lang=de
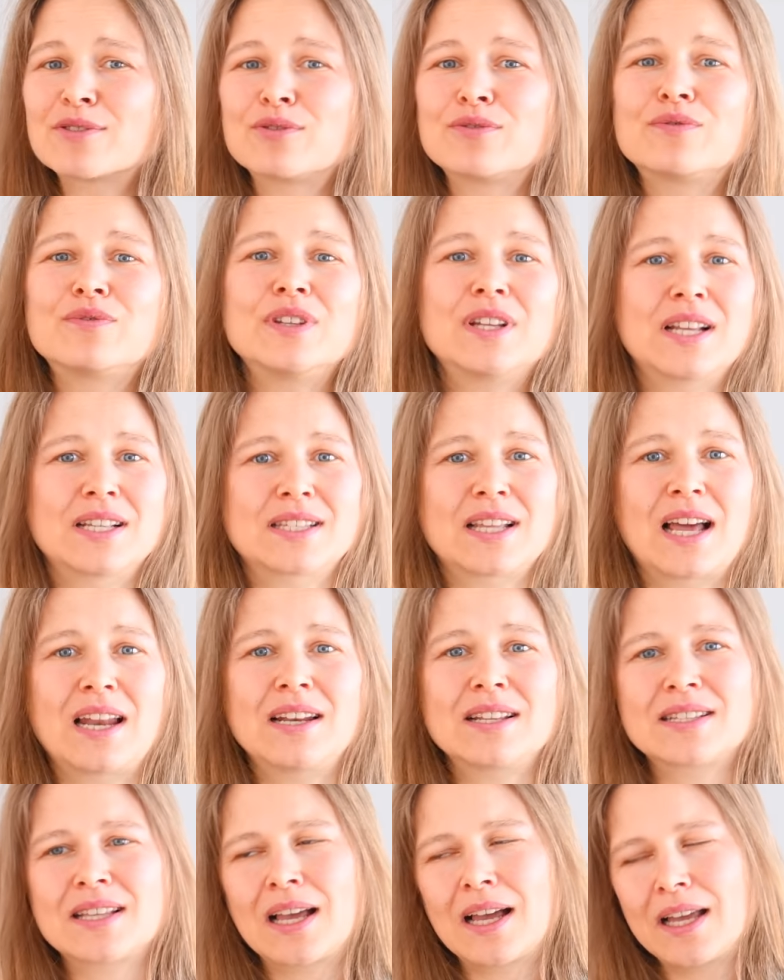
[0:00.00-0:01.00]
und wie das
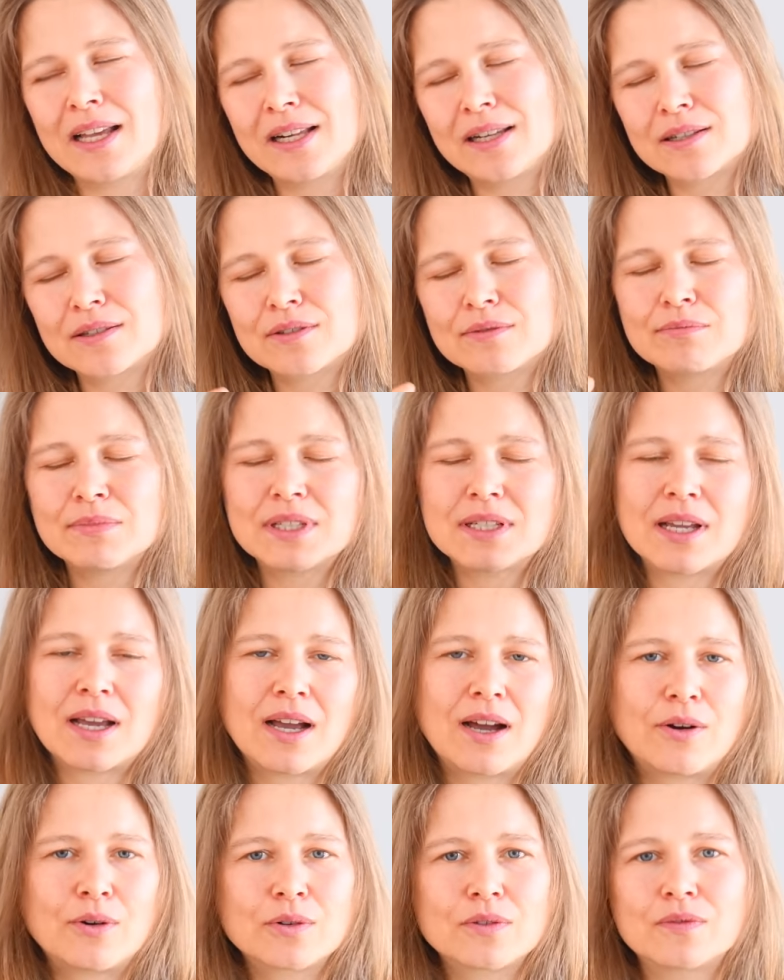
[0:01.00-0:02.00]
alles heilt und mit der
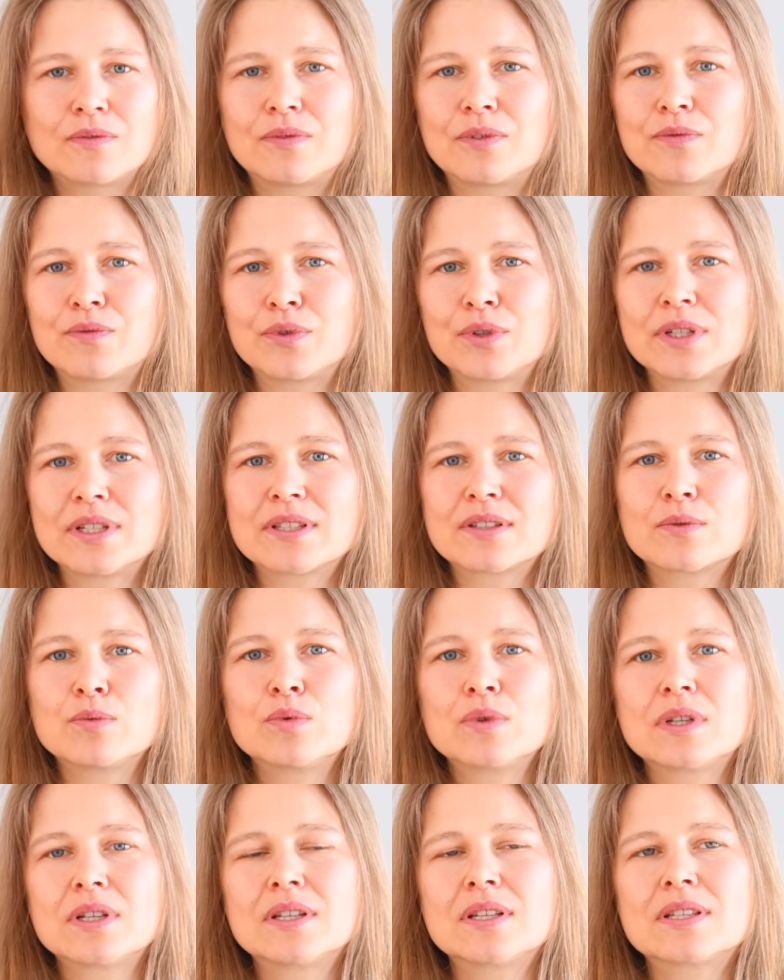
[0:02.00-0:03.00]
Haut und wofür das
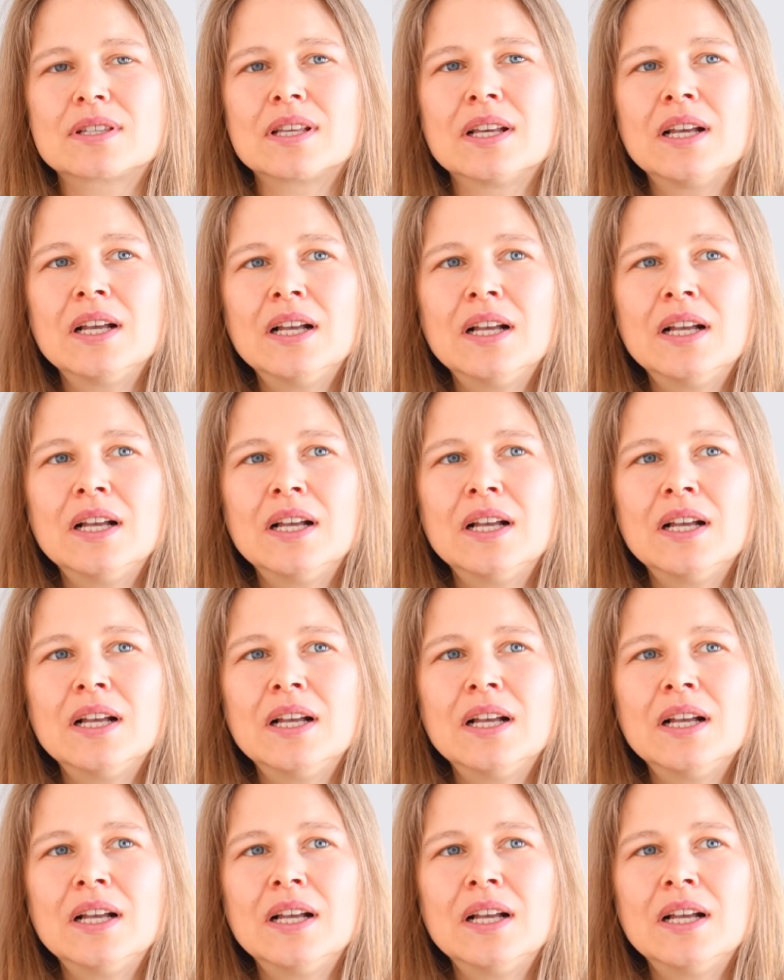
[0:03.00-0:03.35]
gut ist.